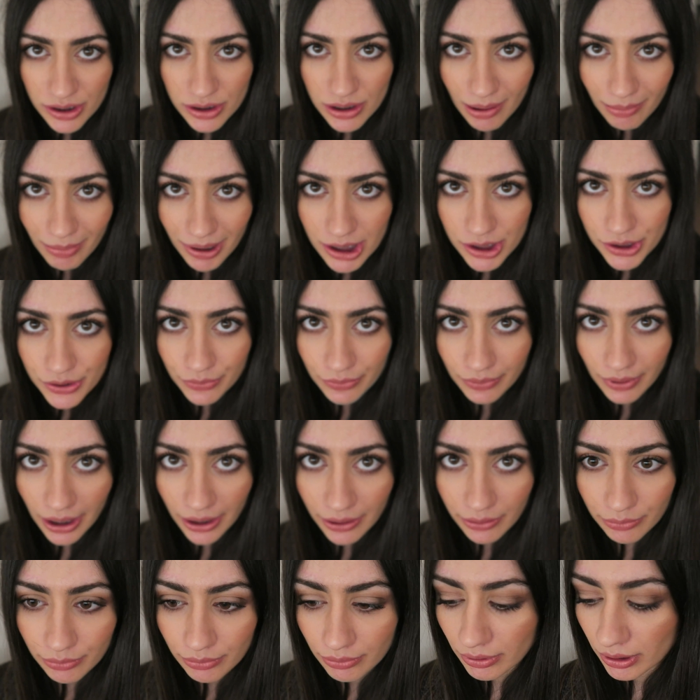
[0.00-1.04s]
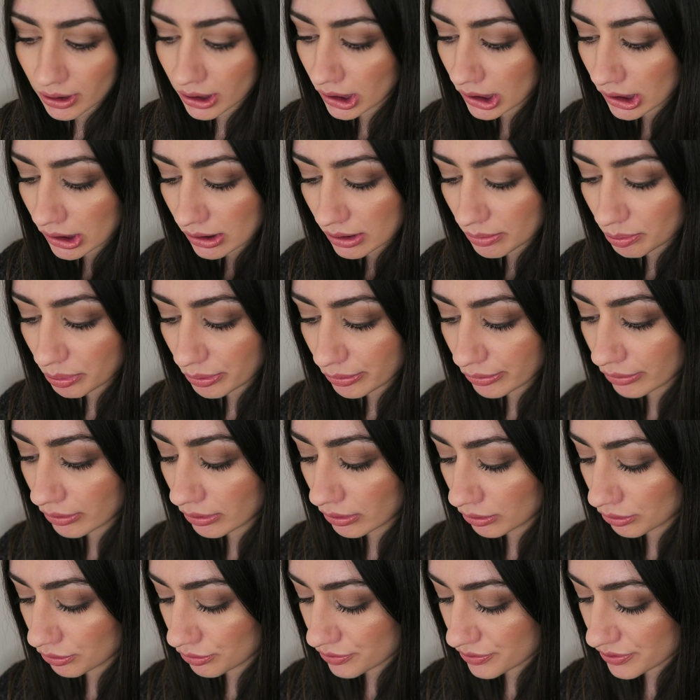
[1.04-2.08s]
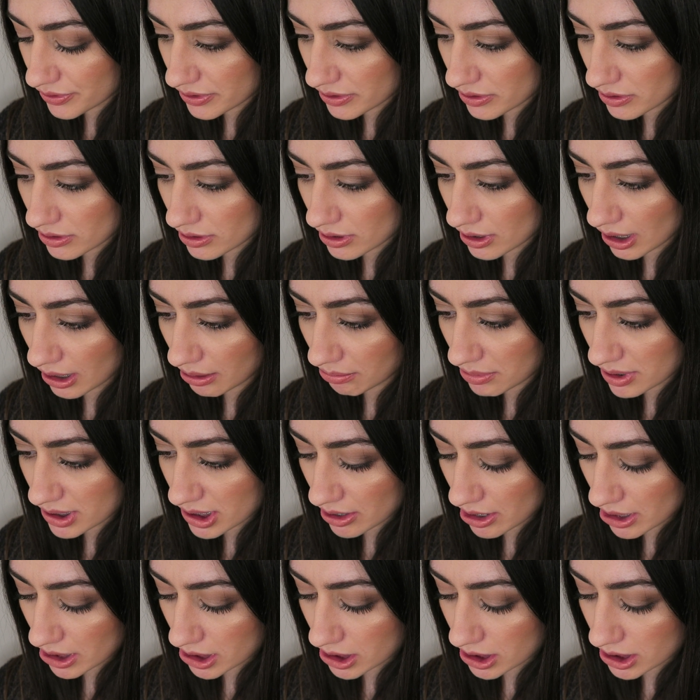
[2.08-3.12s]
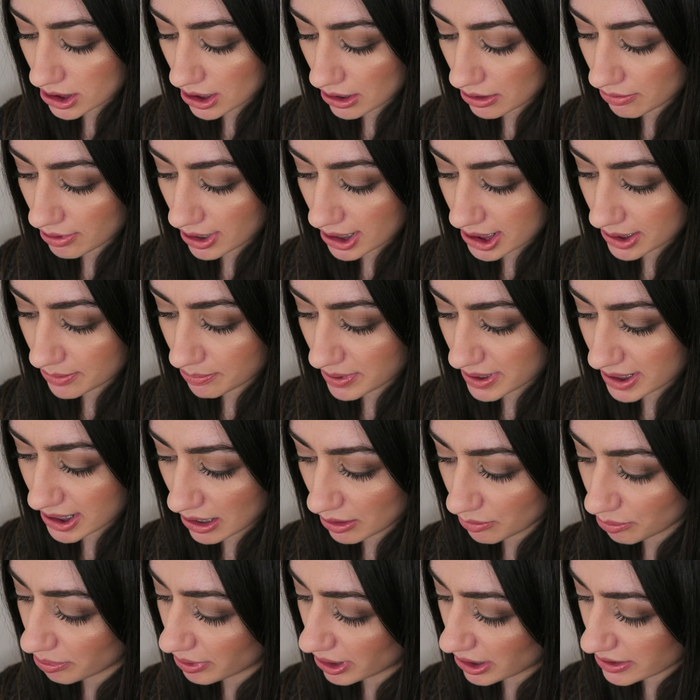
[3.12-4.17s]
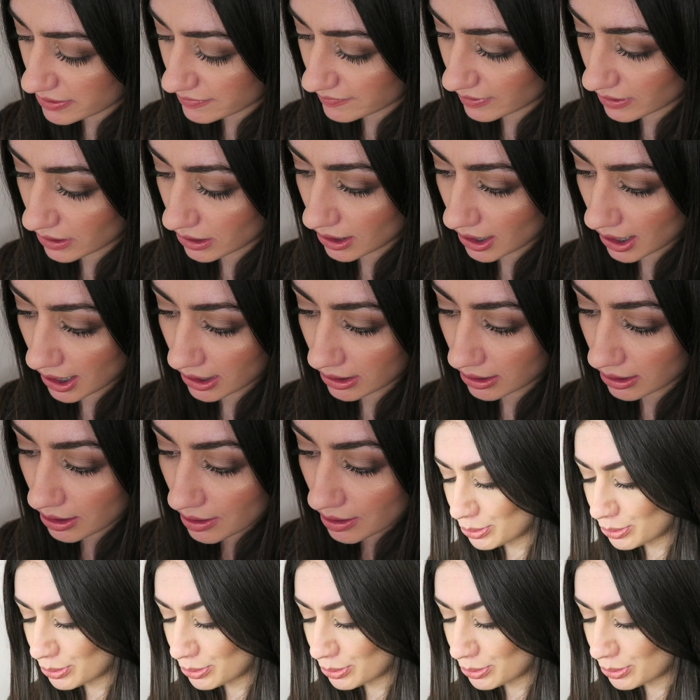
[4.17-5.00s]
isto há mais de um ano e tipo, eu não sei, mas acho que está quase a passar do prazo de validade.